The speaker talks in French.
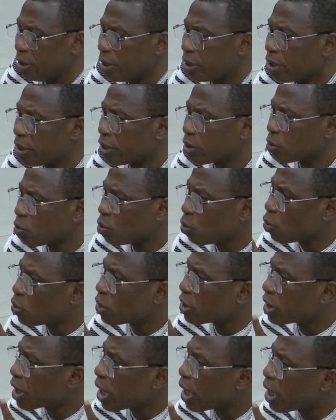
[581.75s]
Et tout
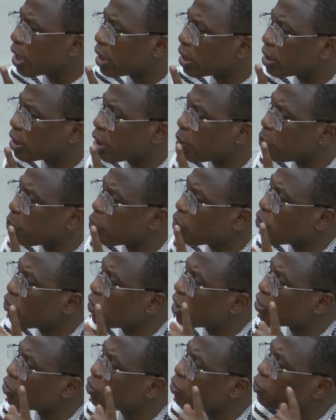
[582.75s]
ça, ça prouve
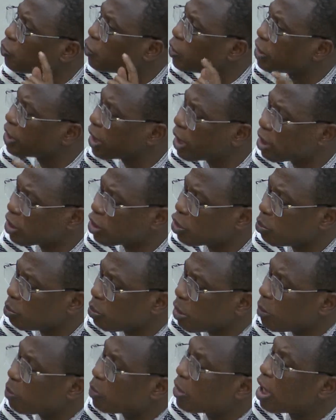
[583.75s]
à suffisance,
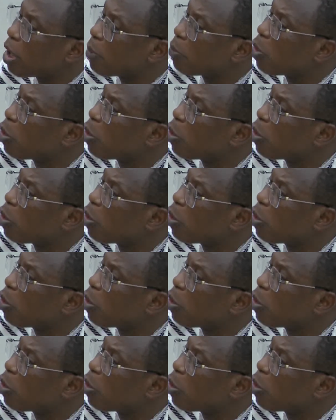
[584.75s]
même dans mon